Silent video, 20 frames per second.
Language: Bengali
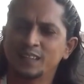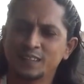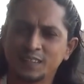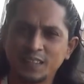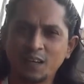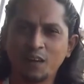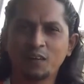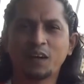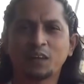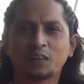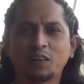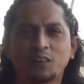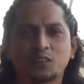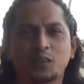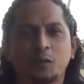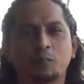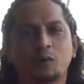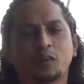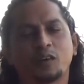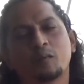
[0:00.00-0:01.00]
শ্রীলঙ্কা দল
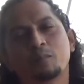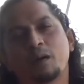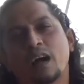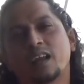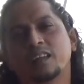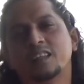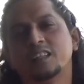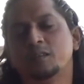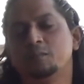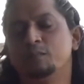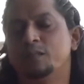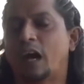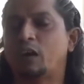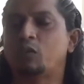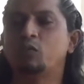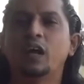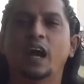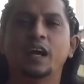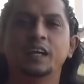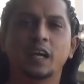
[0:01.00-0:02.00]
সম্পর্কে বাংলাদেশ
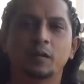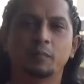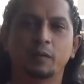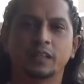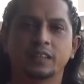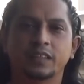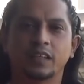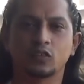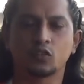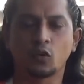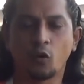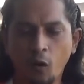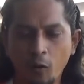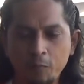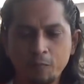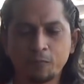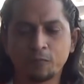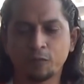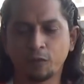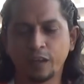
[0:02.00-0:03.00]
দারুণ আইডিয়া পেয়েছে সো
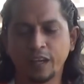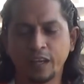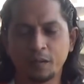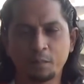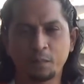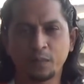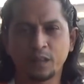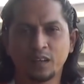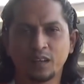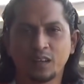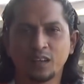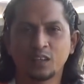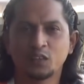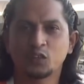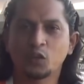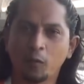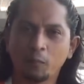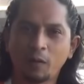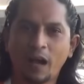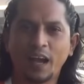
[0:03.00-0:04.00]
হোপফুলি
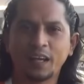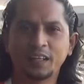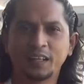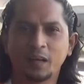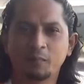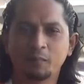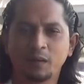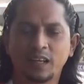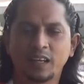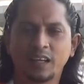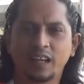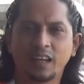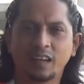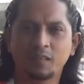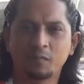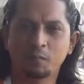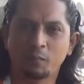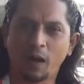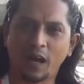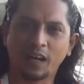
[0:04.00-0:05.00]
সব আইডিয়া মিলিয়ে
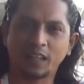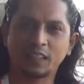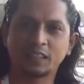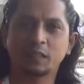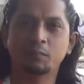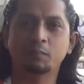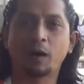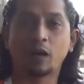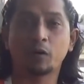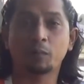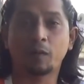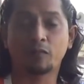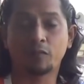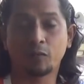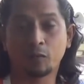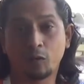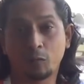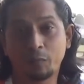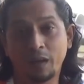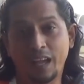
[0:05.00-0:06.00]
বাংলাদেশ টিম ভালো
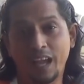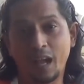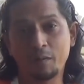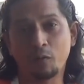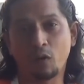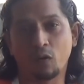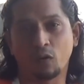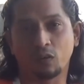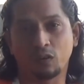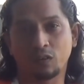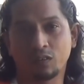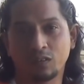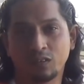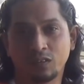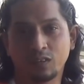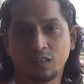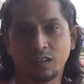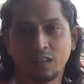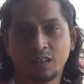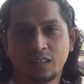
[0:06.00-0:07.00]
পারফর্ম করবে এবং
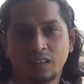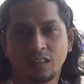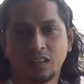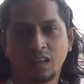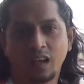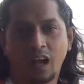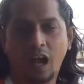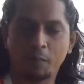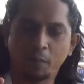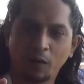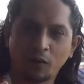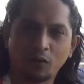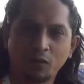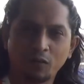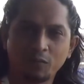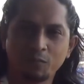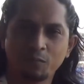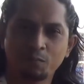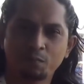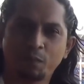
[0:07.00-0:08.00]
আবারও
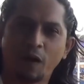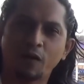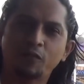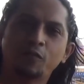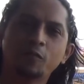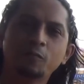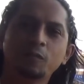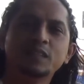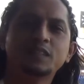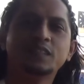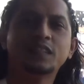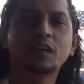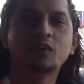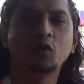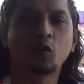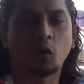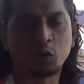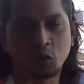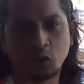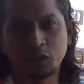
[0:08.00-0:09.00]
পারফরমেন্সের
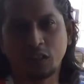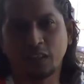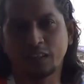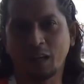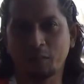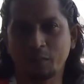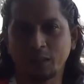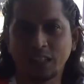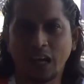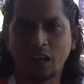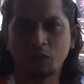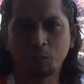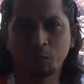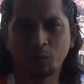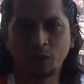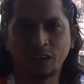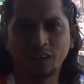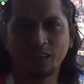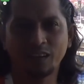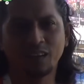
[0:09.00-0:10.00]
নজরটা থাকবে যার
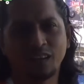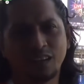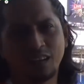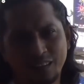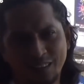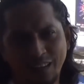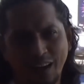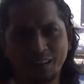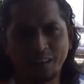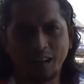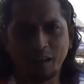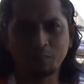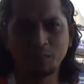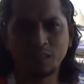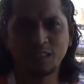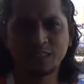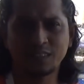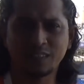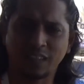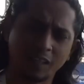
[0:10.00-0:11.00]
উপরে তার নাম
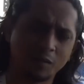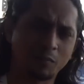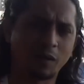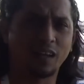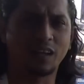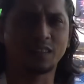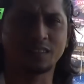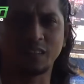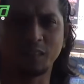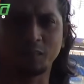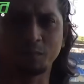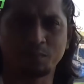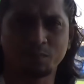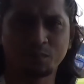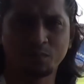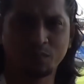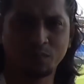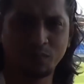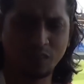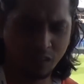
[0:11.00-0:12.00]
সাকিব আল হাসান
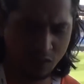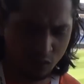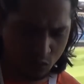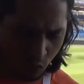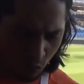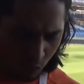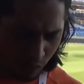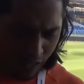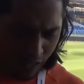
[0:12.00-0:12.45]
সো